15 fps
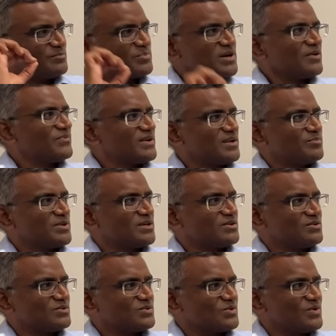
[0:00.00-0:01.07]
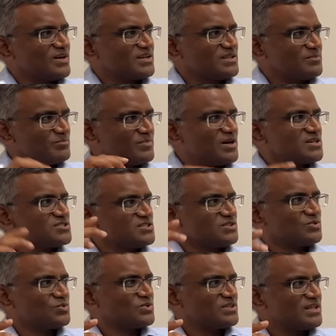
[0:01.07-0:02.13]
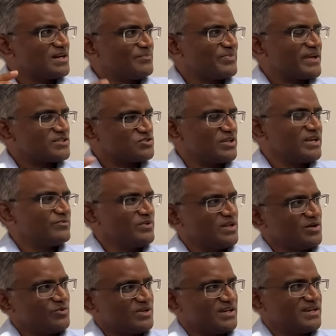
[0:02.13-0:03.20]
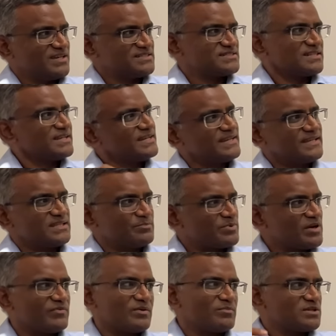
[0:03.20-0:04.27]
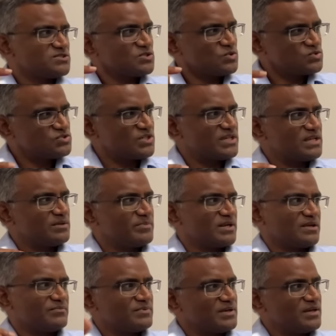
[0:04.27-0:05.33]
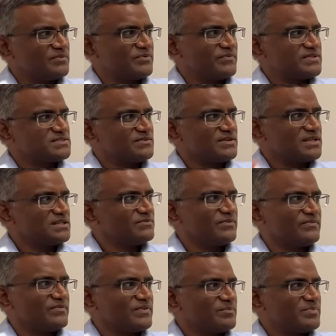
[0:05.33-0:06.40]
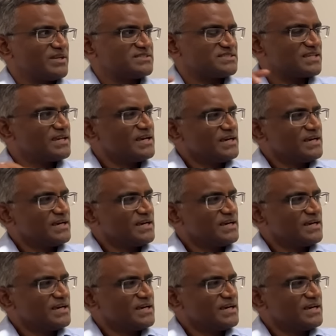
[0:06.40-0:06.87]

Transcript: ப்ராஃபிட் எப்படி க்ரோ ஆகுது மார்ஜின் கூடுதா ஆக்சுவலாக என்மீடியாவோட ரிசல்ட்ல நேற்று ப்ராஃபிட் மார்ஜின் கொஞ்சம் கீழே போயிருக்கு ஃபிஃப்டி செவன்லேருந்து ஃபிஃப்டி ஃபைவ் போயிடுச்சு